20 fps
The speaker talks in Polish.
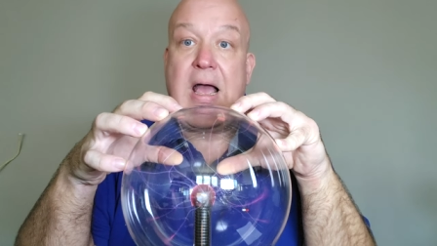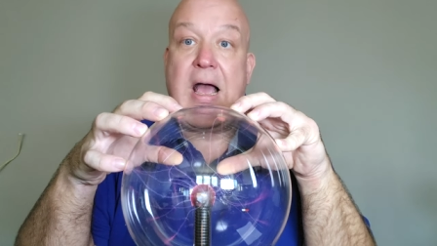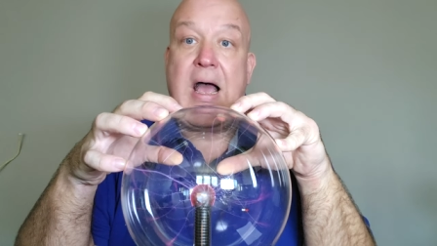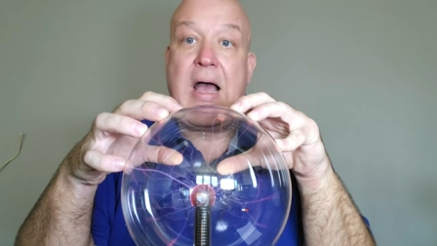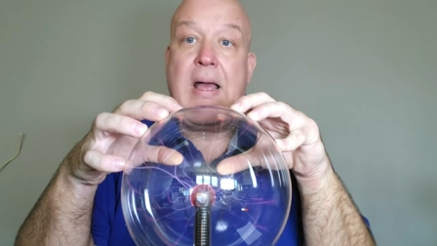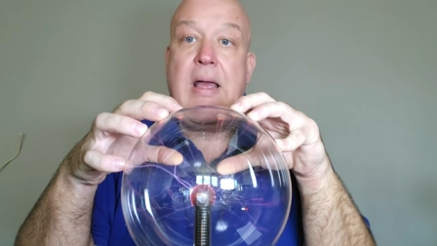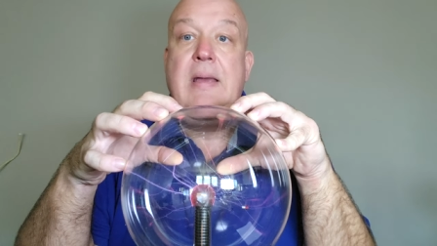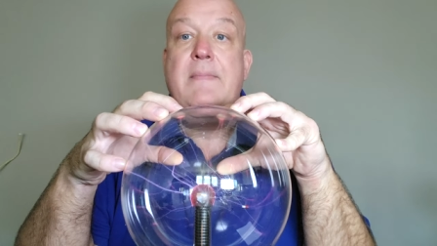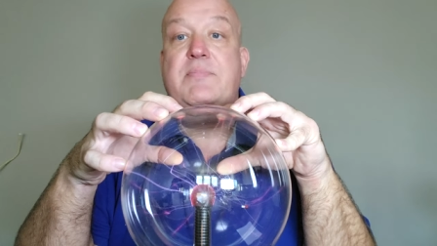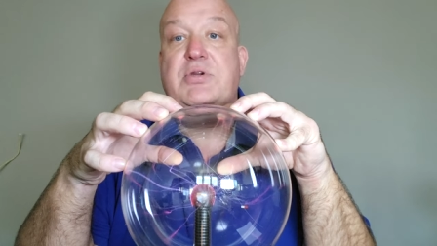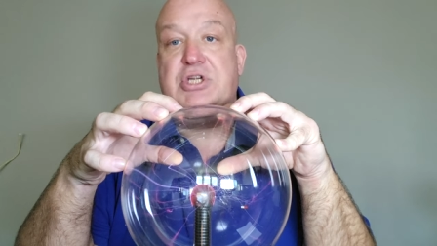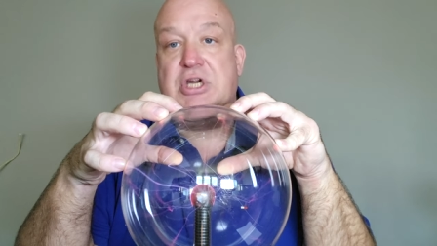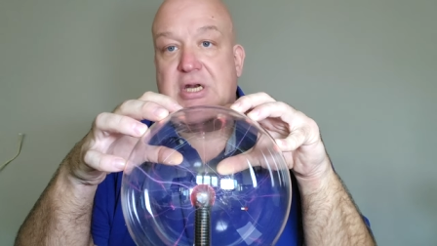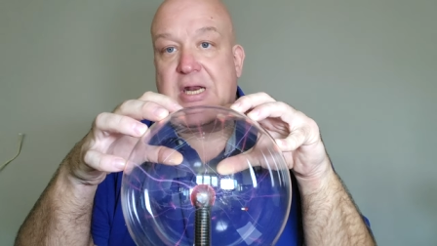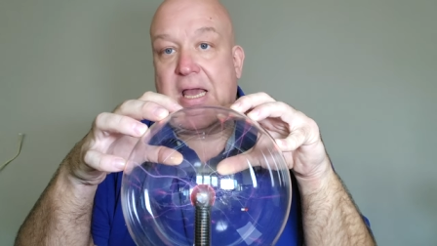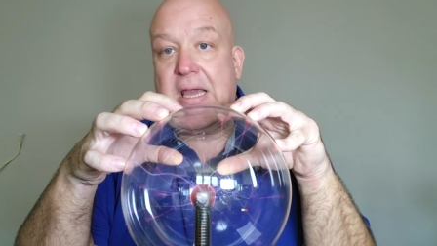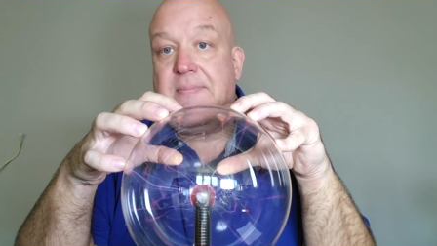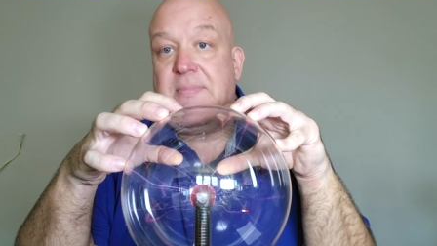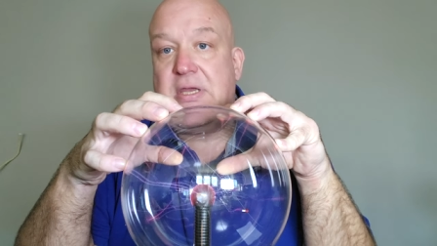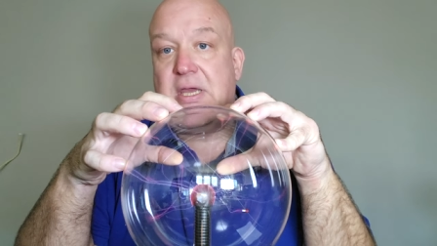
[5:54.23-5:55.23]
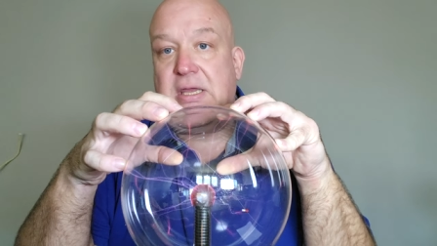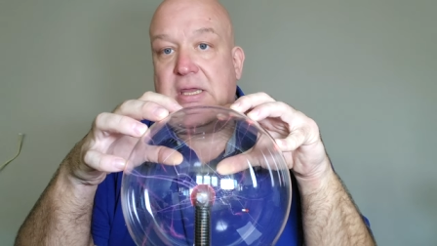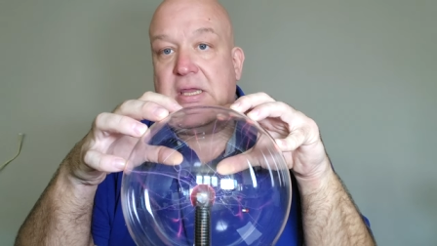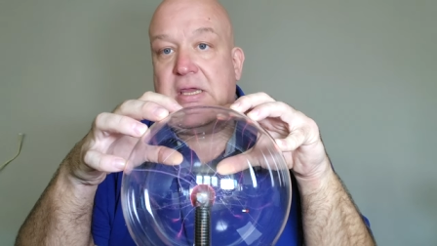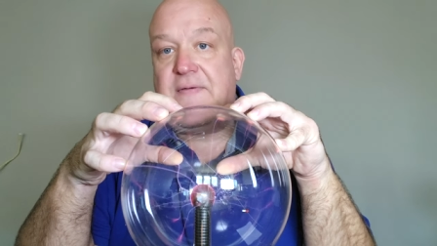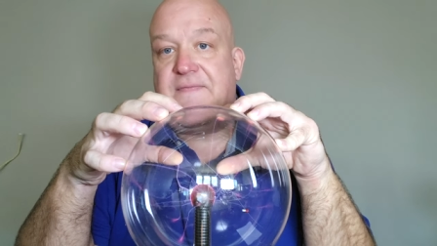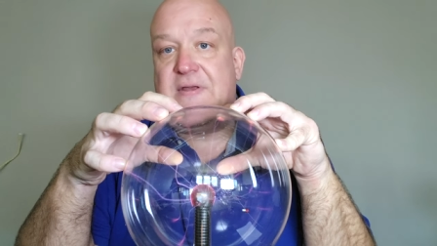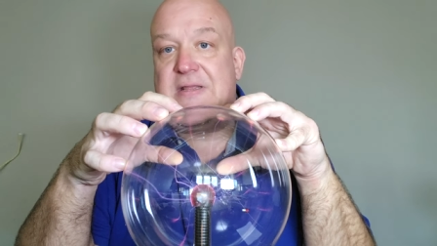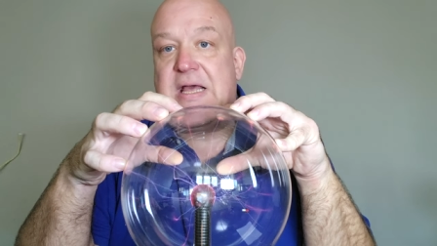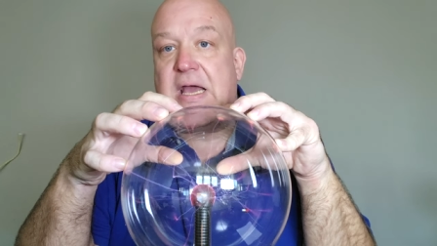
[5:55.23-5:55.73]
a przynajmniej
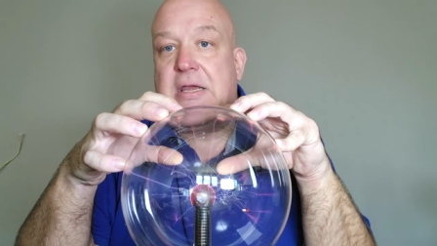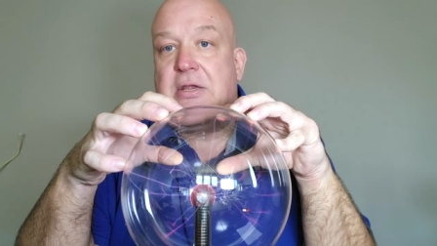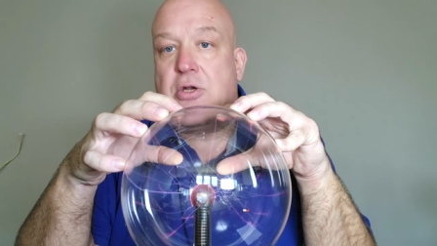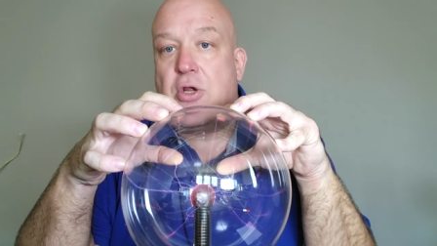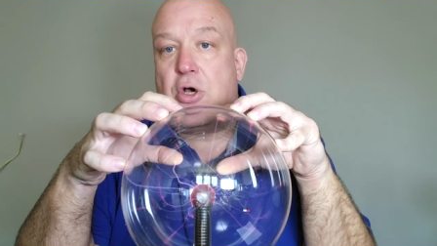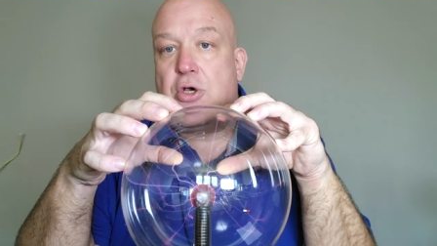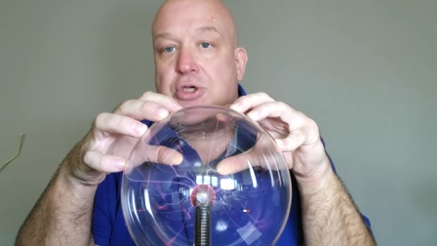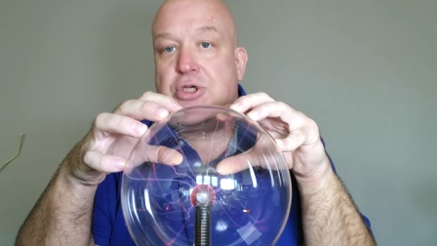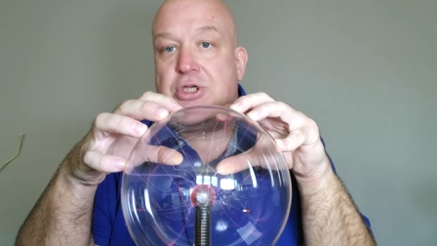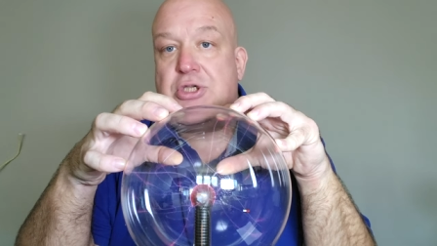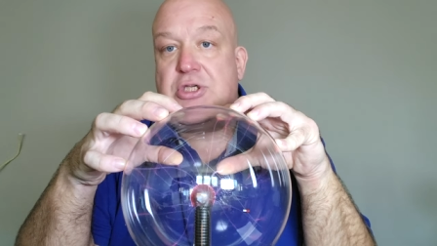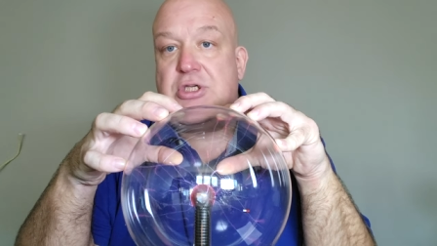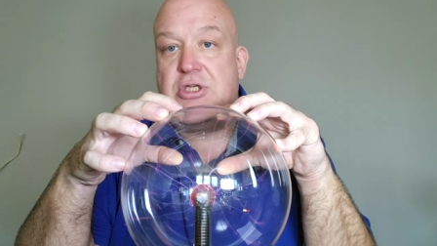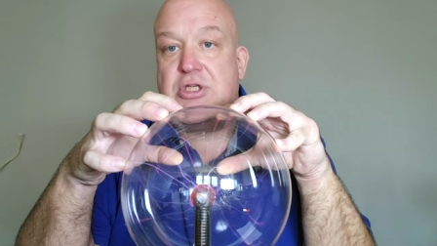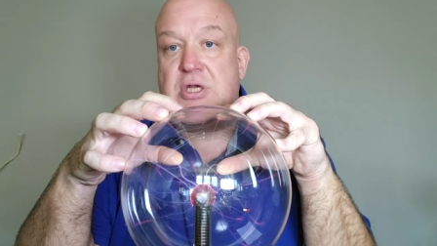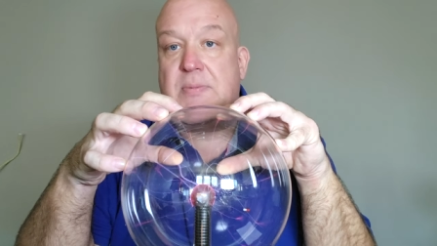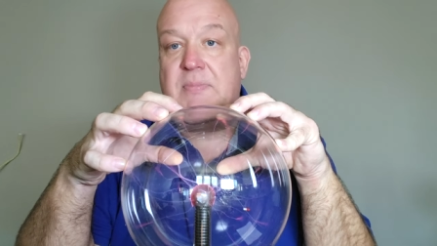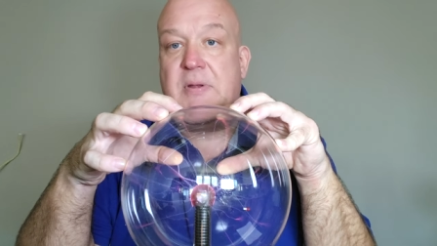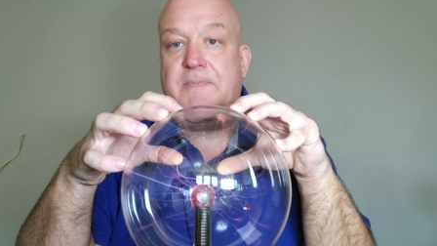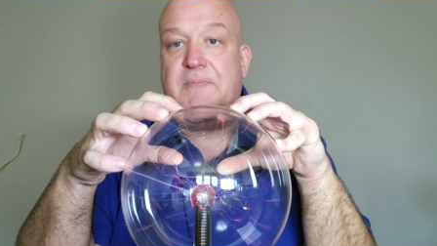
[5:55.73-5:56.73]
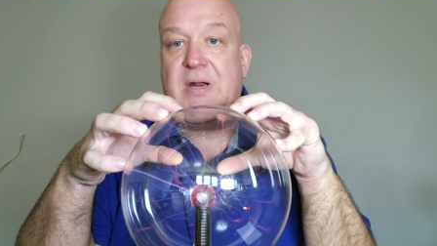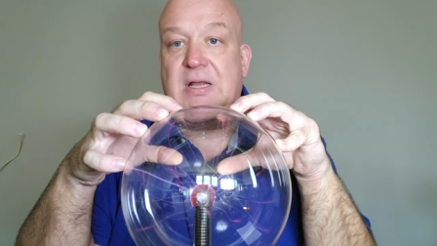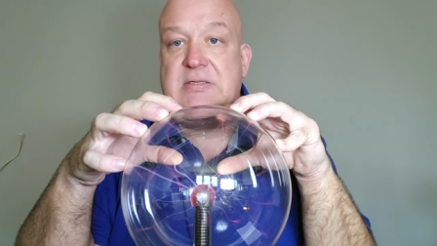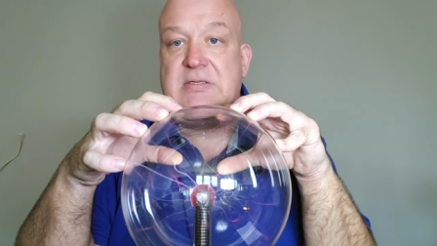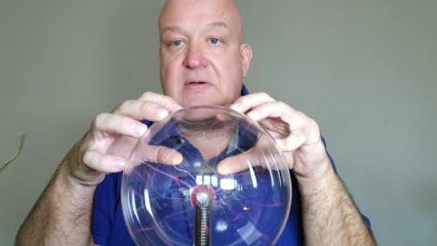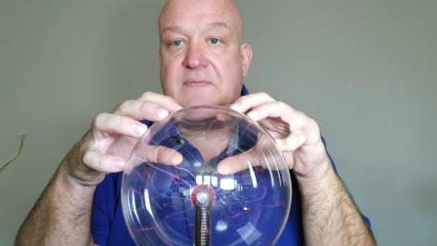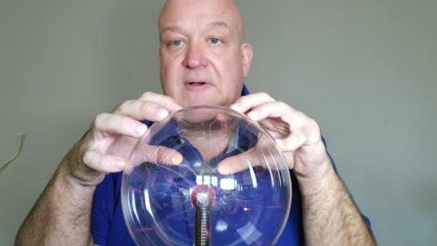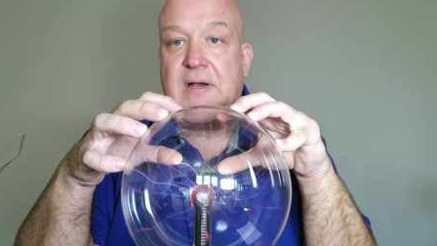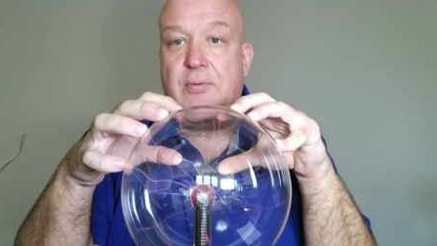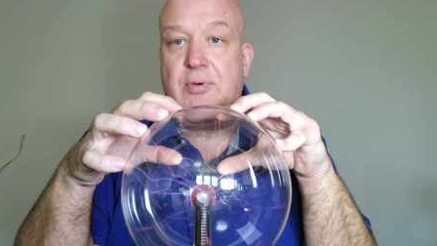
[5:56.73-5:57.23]
ich wydajności, żeby
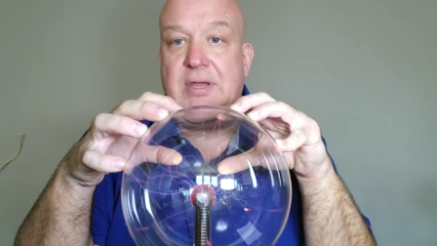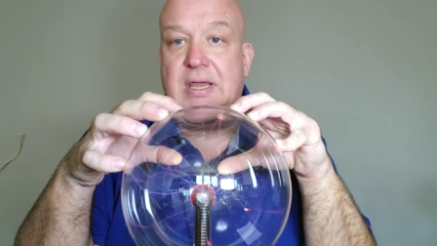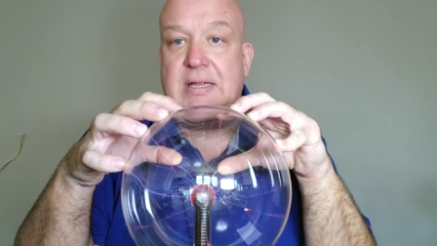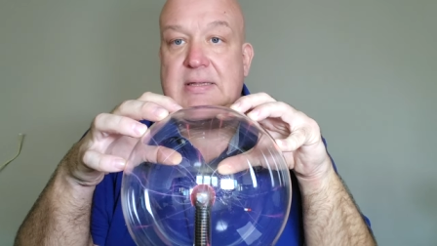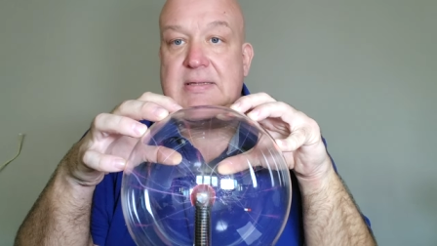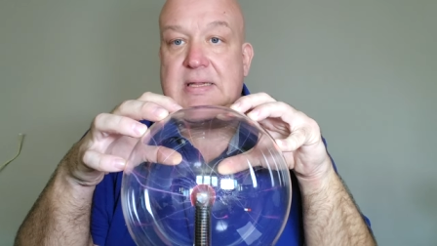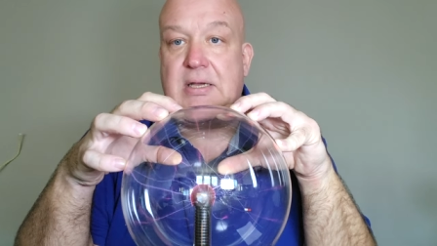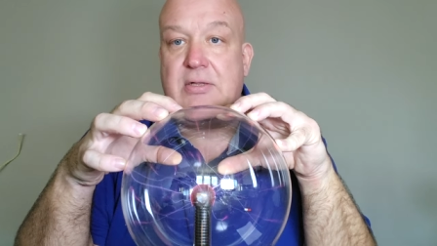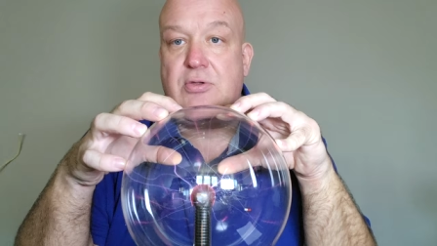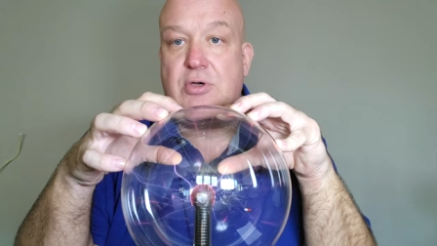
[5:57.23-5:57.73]
pracowały jednak